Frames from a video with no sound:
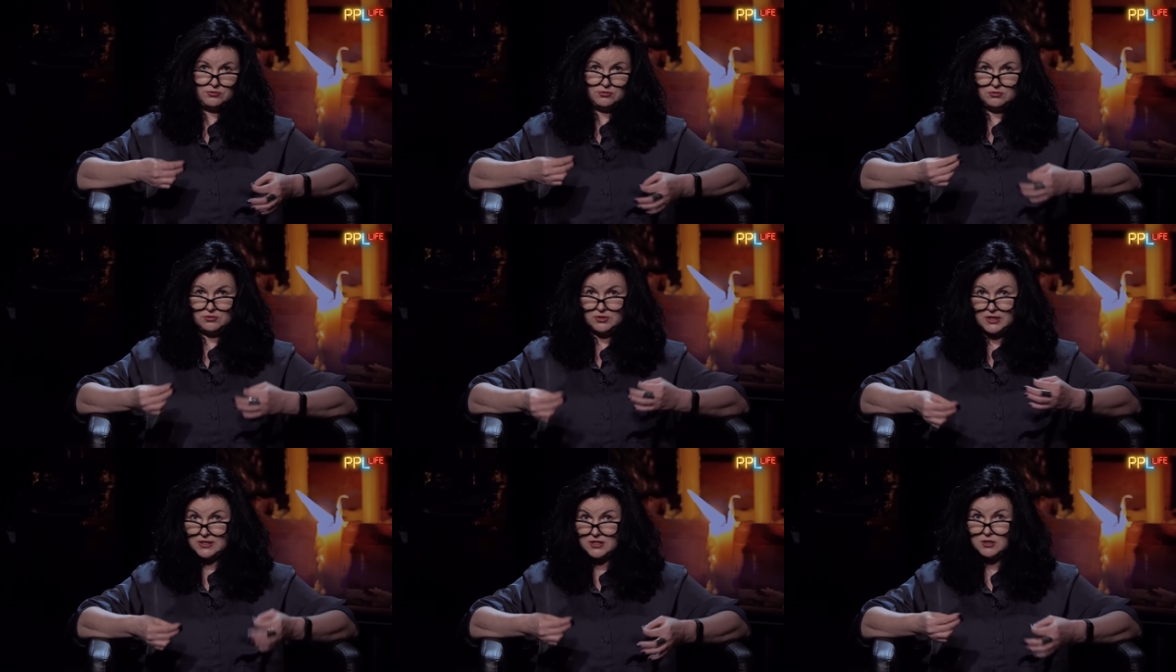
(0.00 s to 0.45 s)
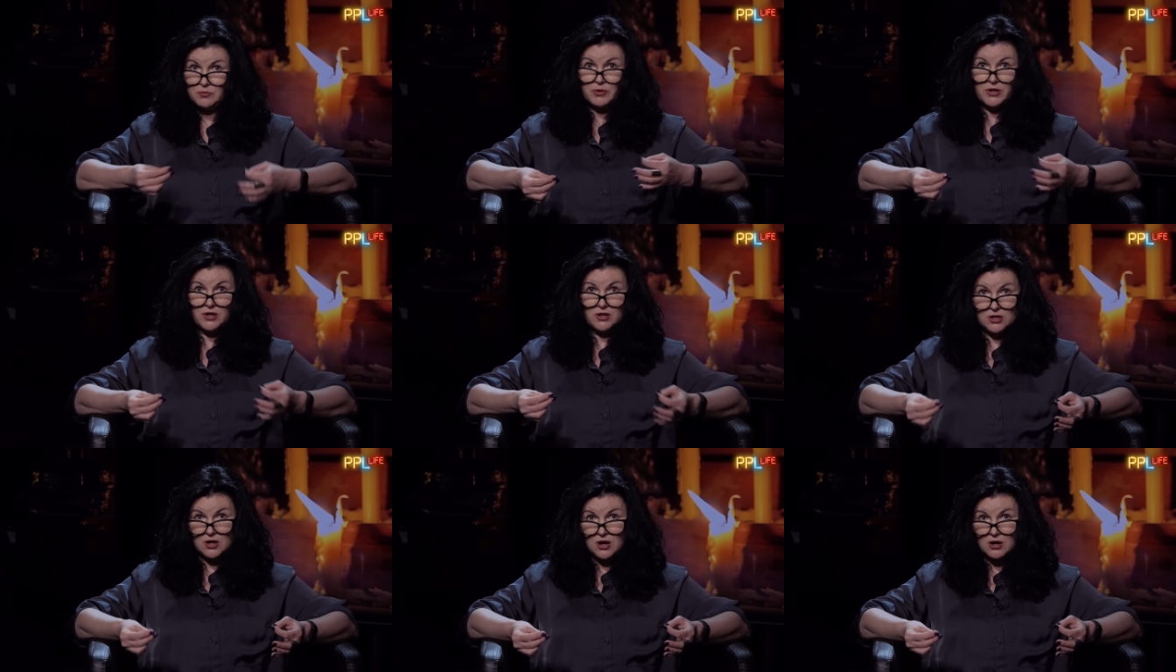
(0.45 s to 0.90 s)
найти
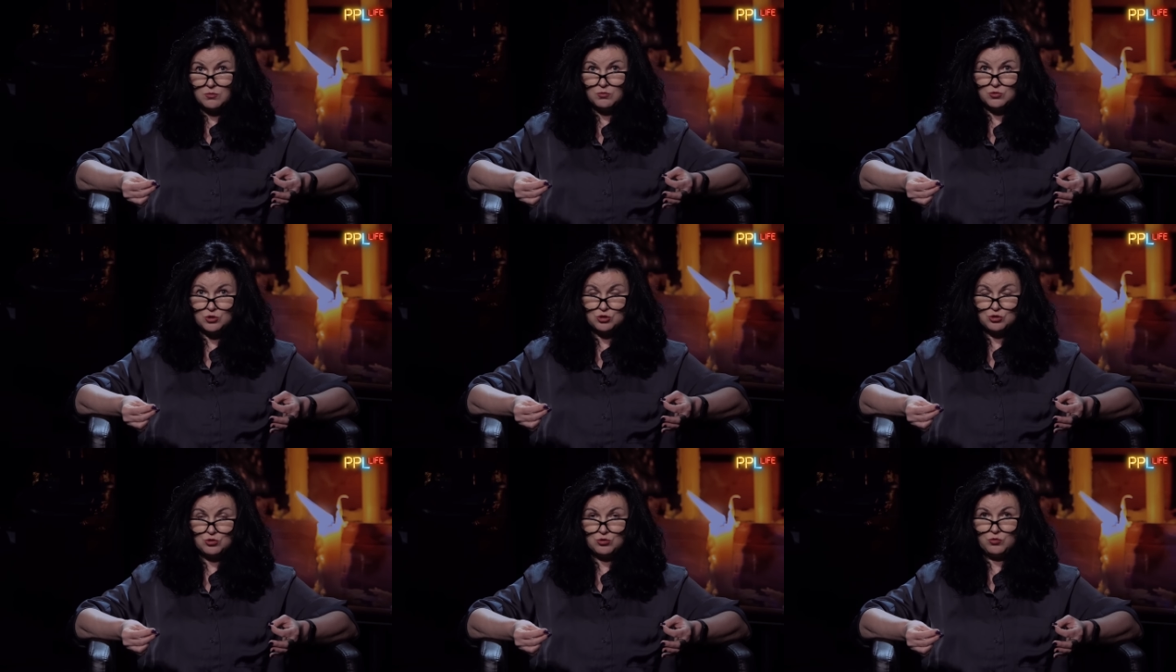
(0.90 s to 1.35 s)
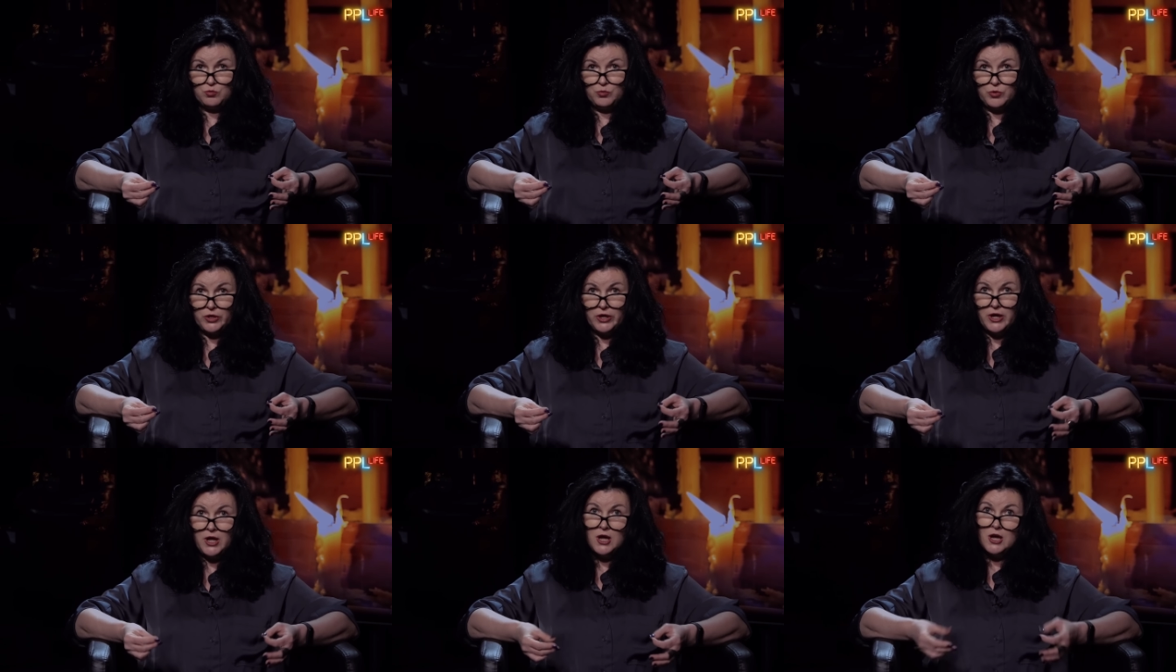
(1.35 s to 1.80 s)
программу,
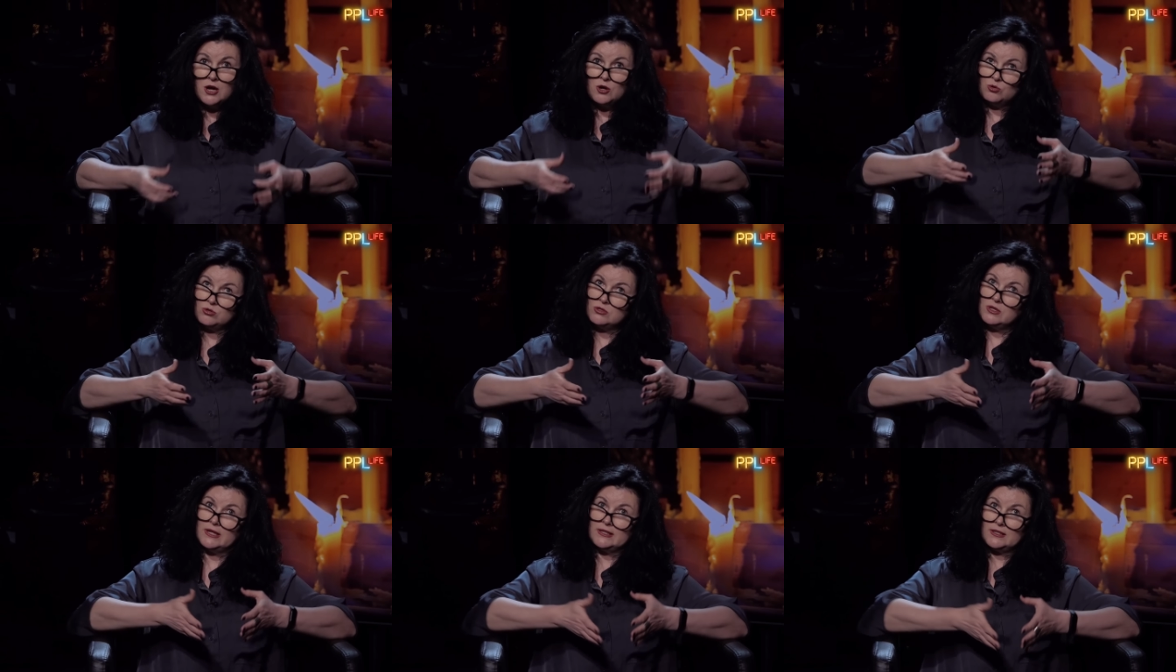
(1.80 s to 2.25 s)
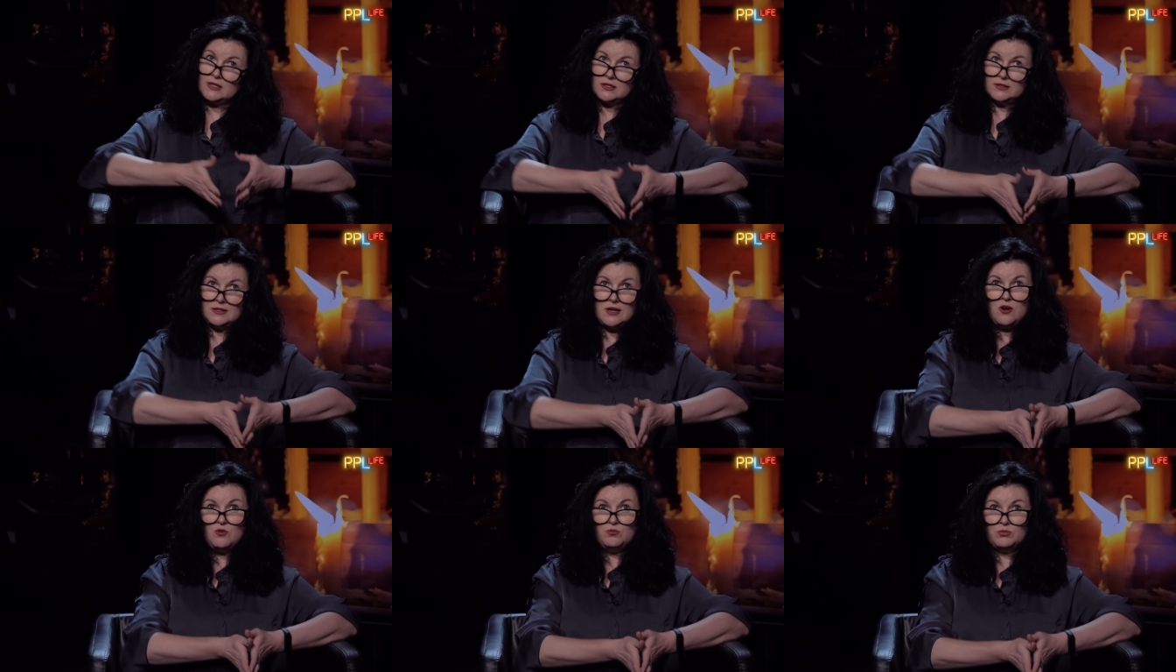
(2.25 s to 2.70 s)
чтобы узнать,
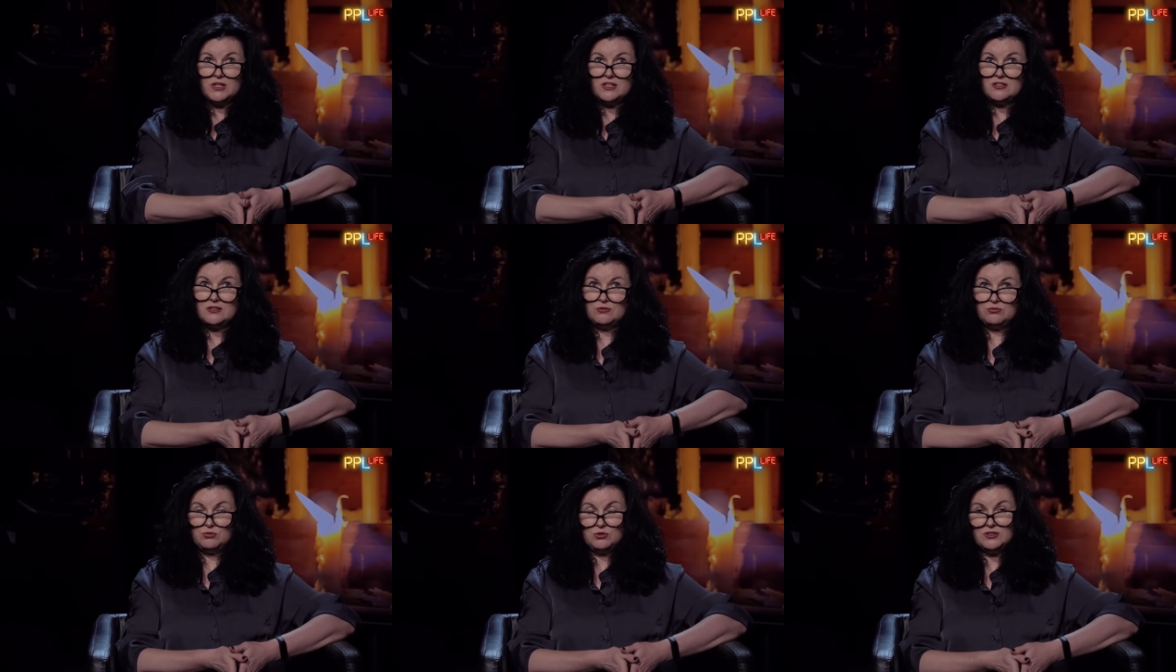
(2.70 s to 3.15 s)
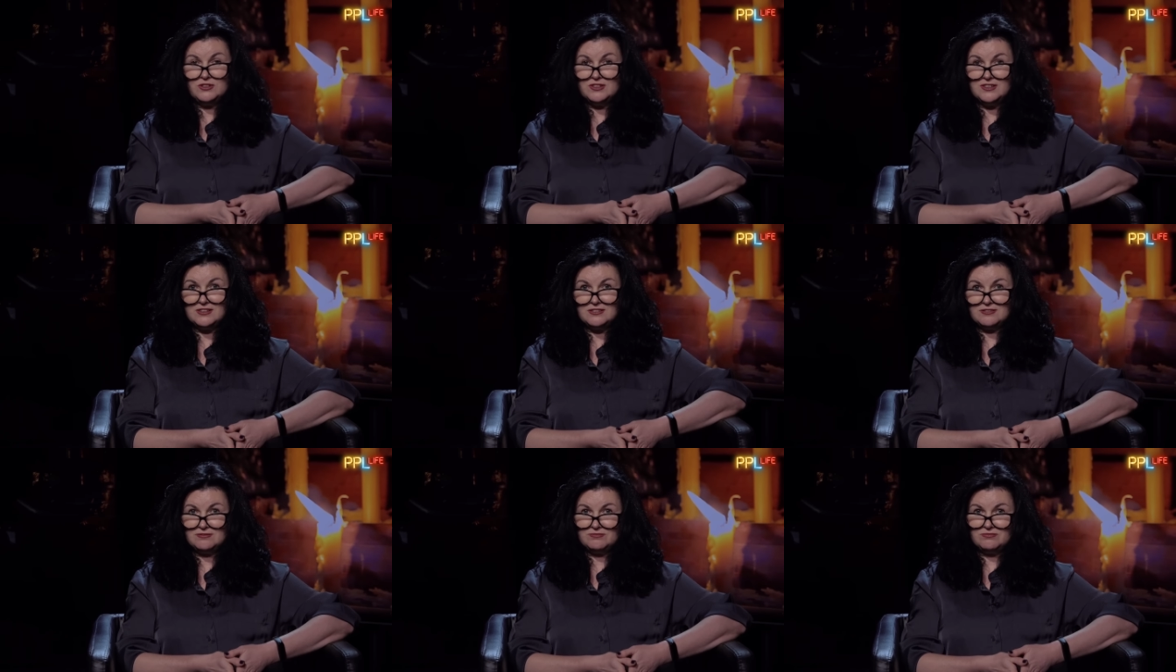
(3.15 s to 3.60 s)
когда у меня
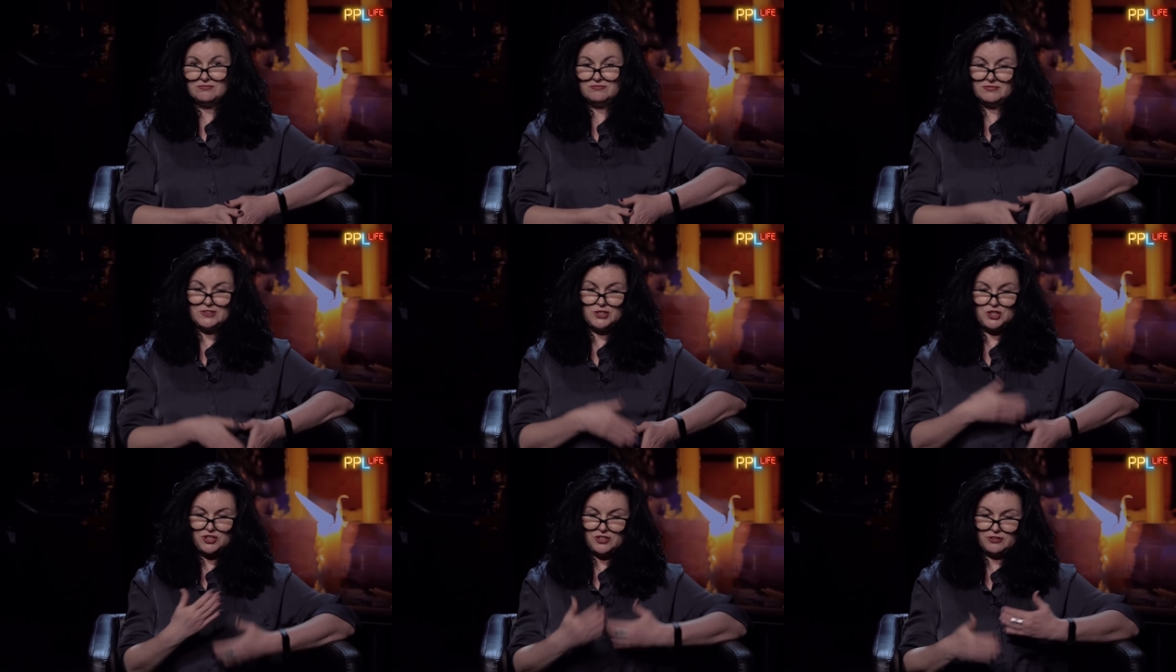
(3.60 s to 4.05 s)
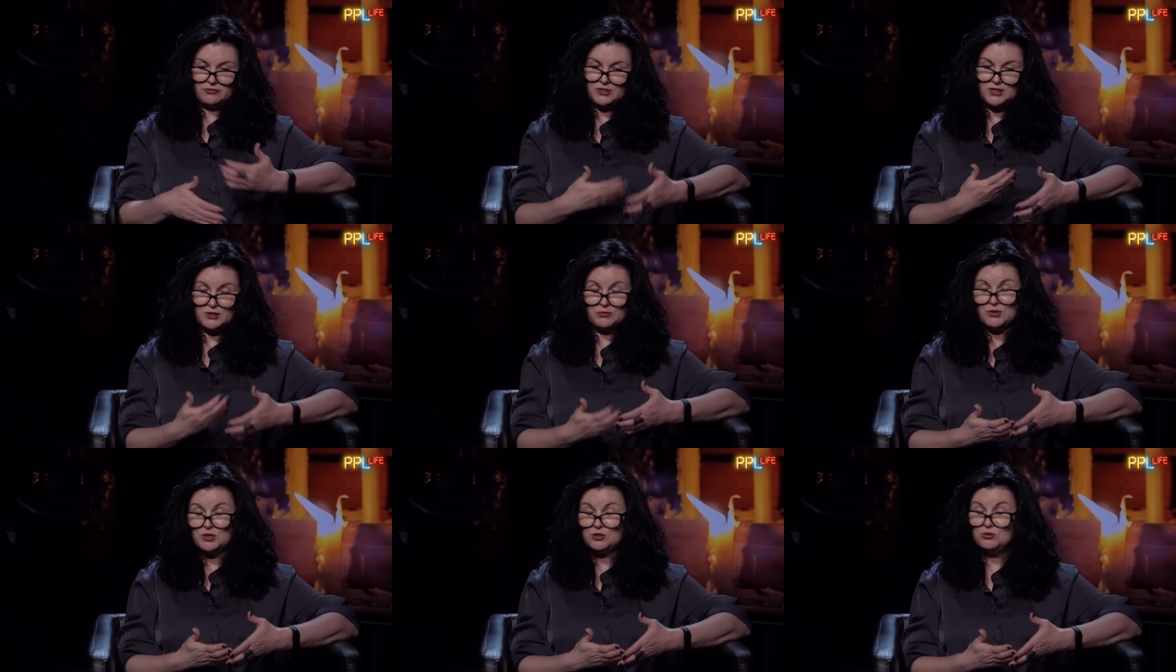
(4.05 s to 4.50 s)
сегодня точнее в
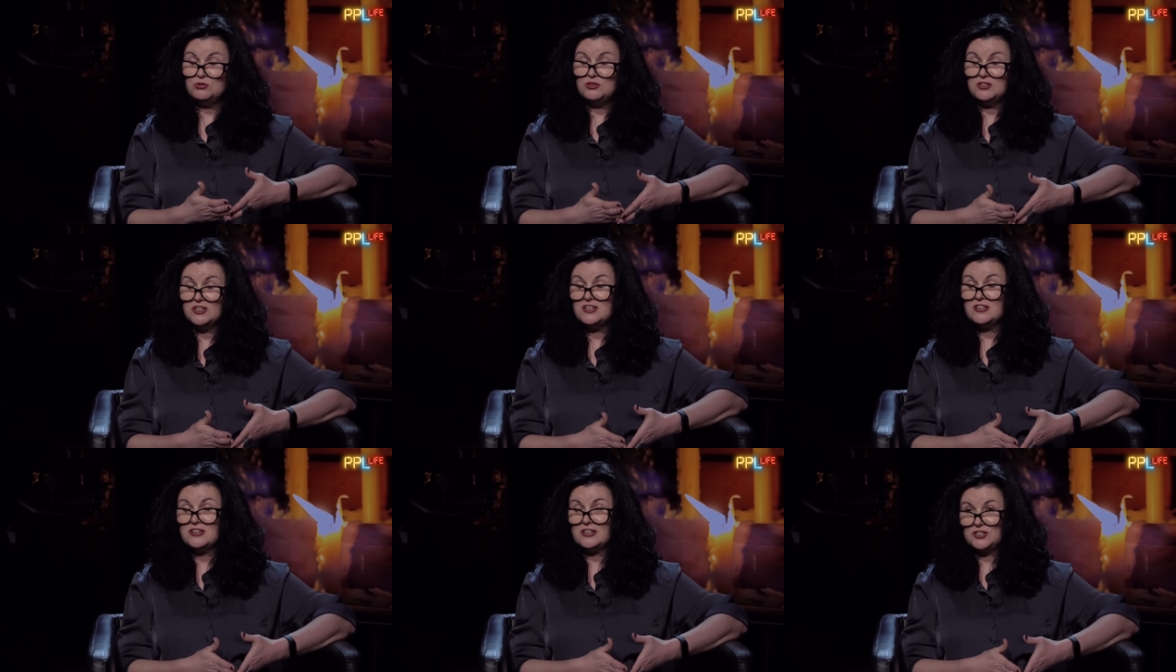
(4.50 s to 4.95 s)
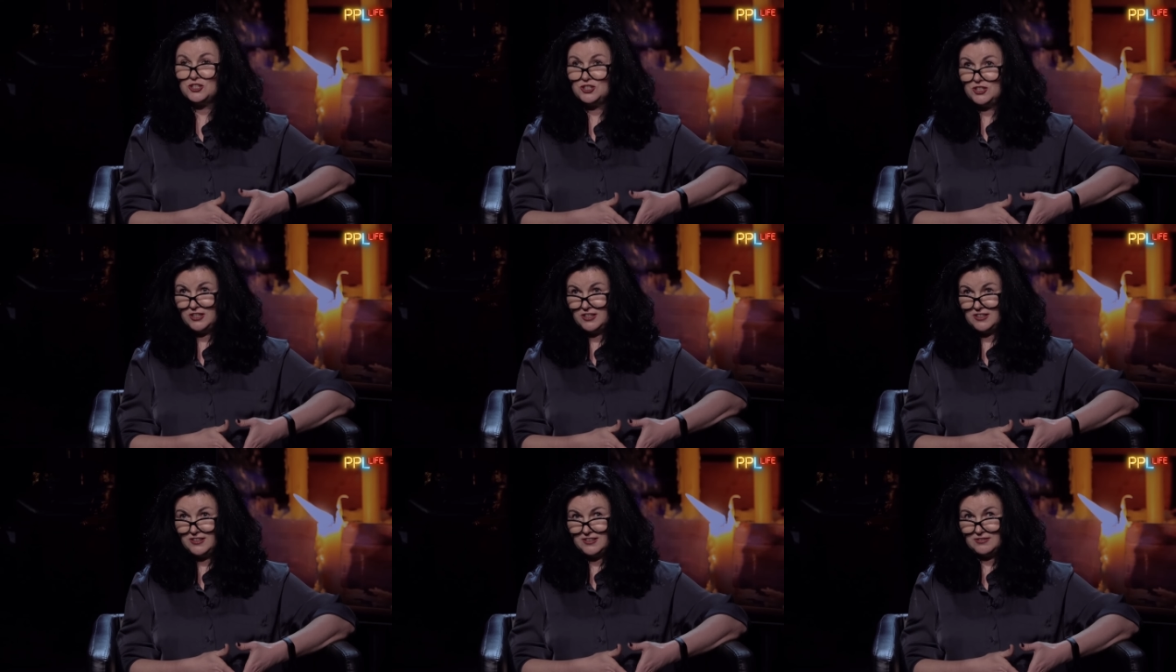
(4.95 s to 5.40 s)
этом году день
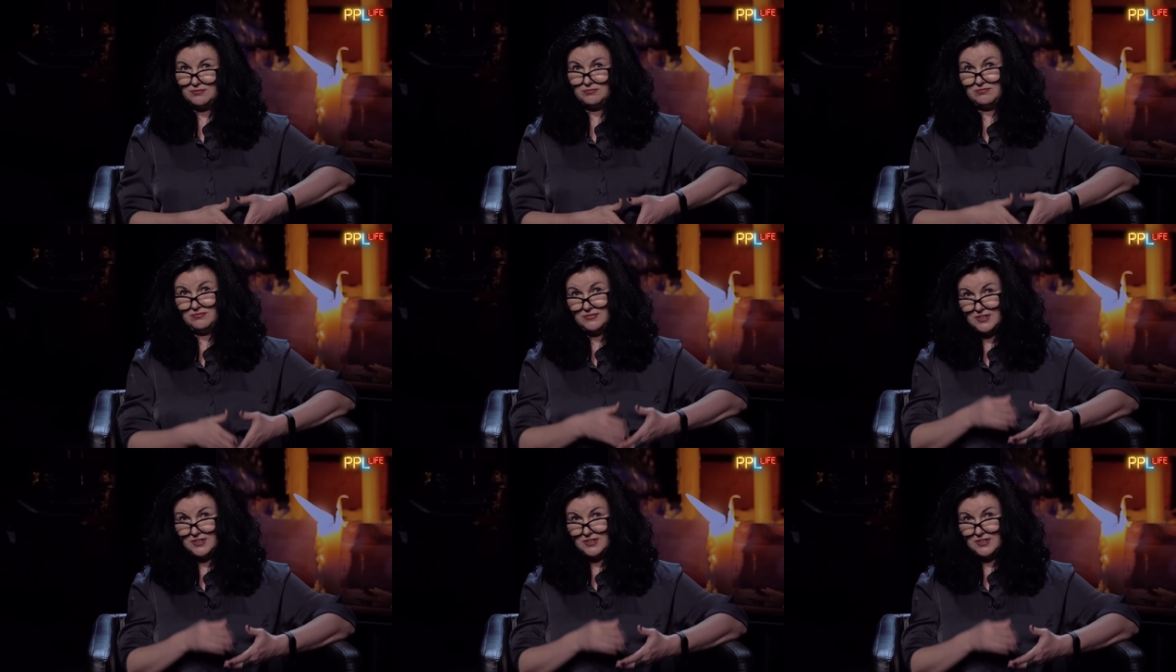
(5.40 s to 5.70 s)
рождения,